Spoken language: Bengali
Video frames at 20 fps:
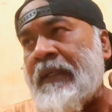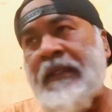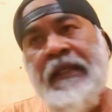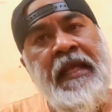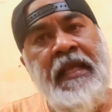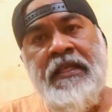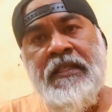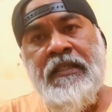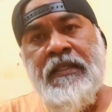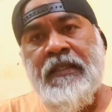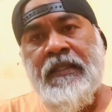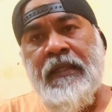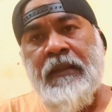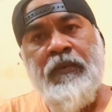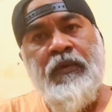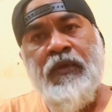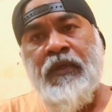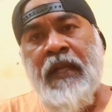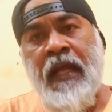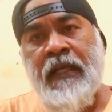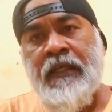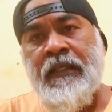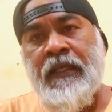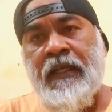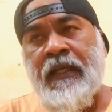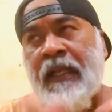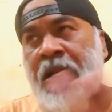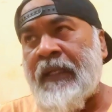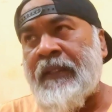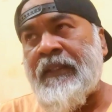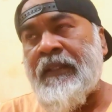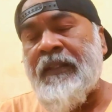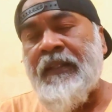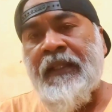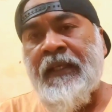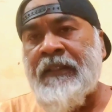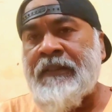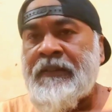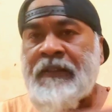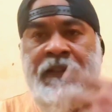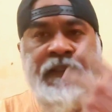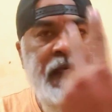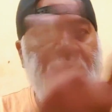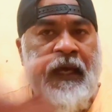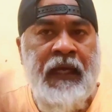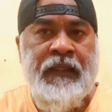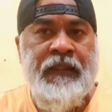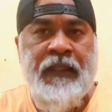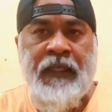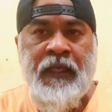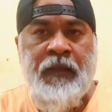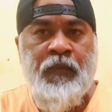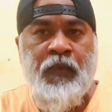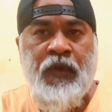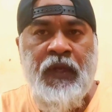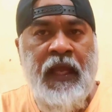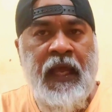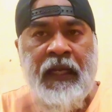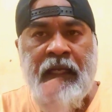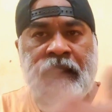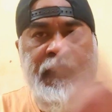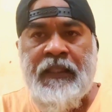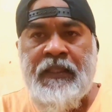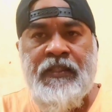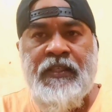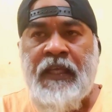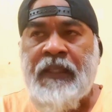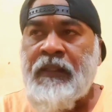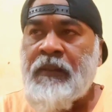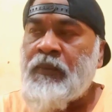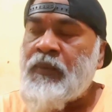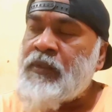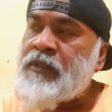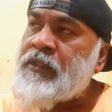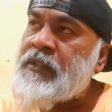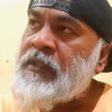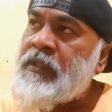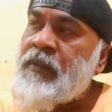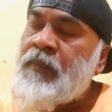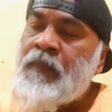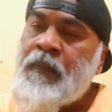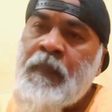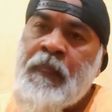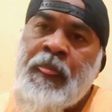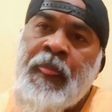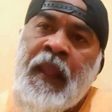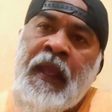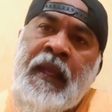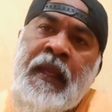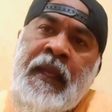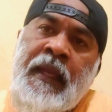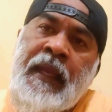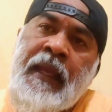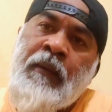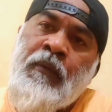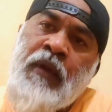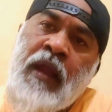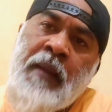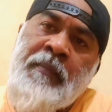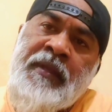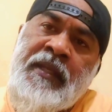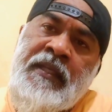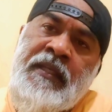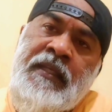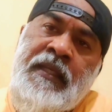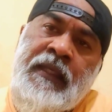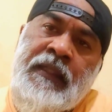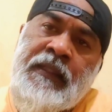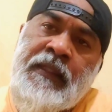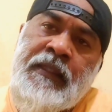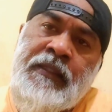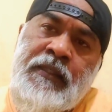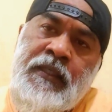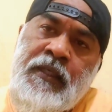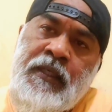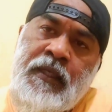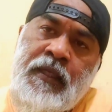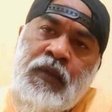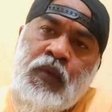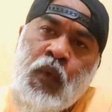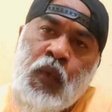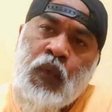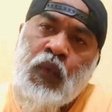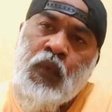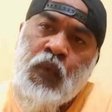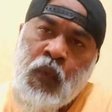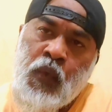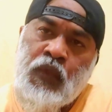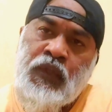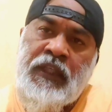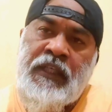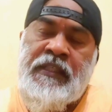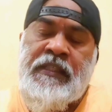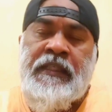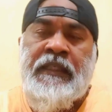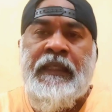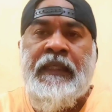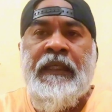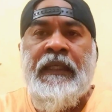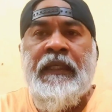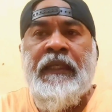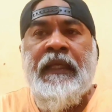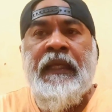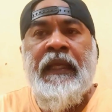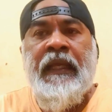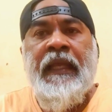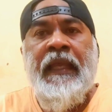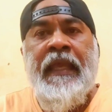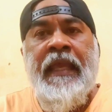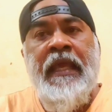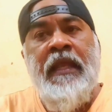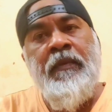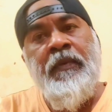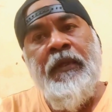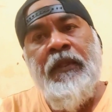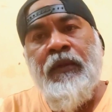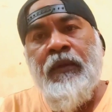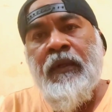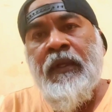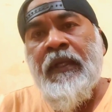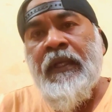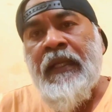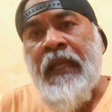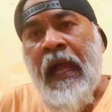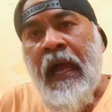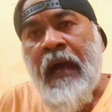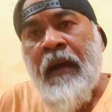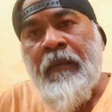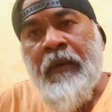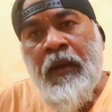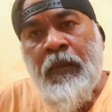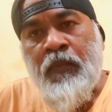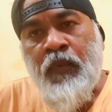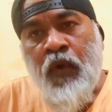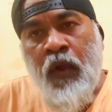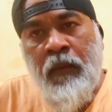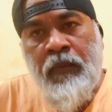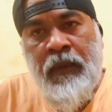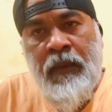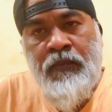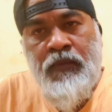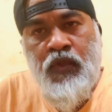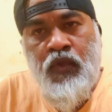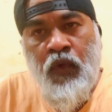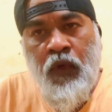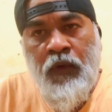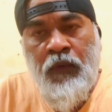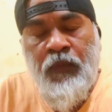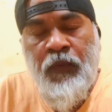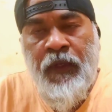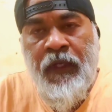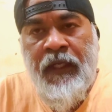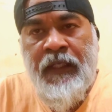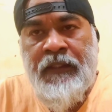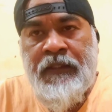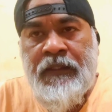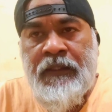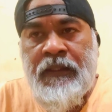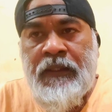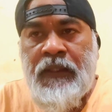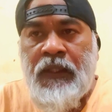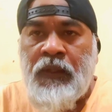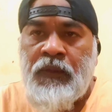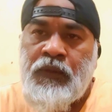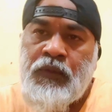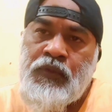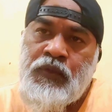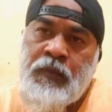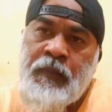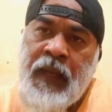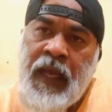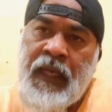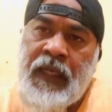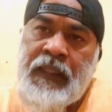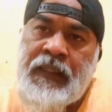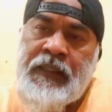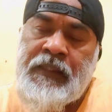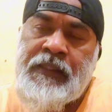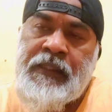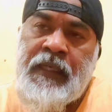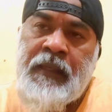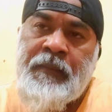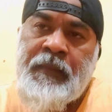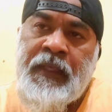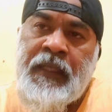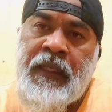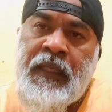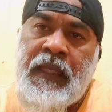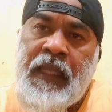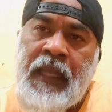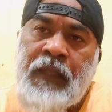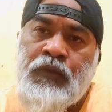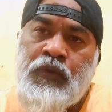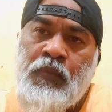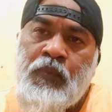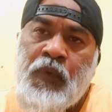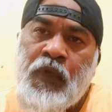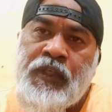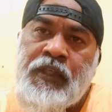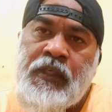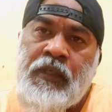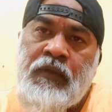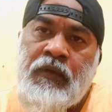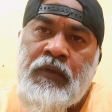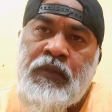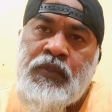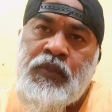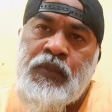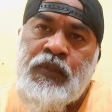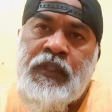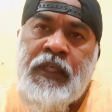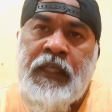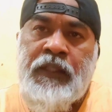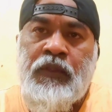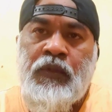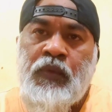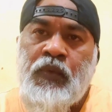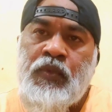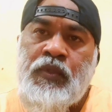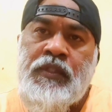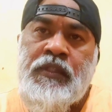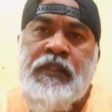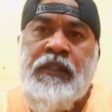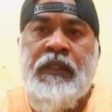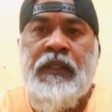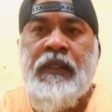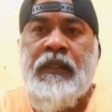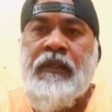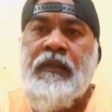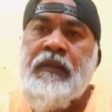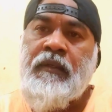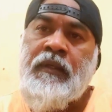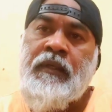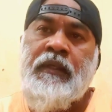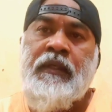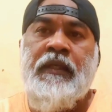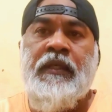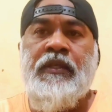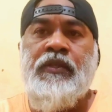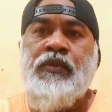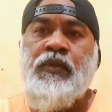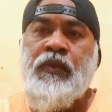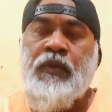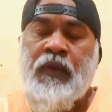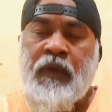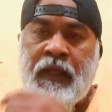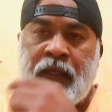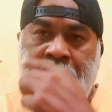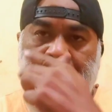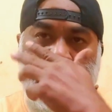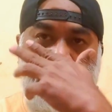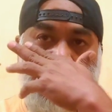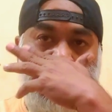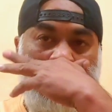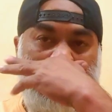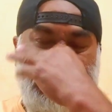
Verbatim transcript: টেস্ট এবং ডাক্তার একদিন দেখছে আর এরপরে আরেকদিন যাইতে বলছে এবং আমি ইন্ডিয়াতে যে ঘুরতেছি এর ভিতরেই আমার প্রবলেম সলভ হয়ে গেছে অথচ বাংলাদেশে আমি এত পয়সা খরচ করছি এত ঘুরছি কিছুই হয় নাই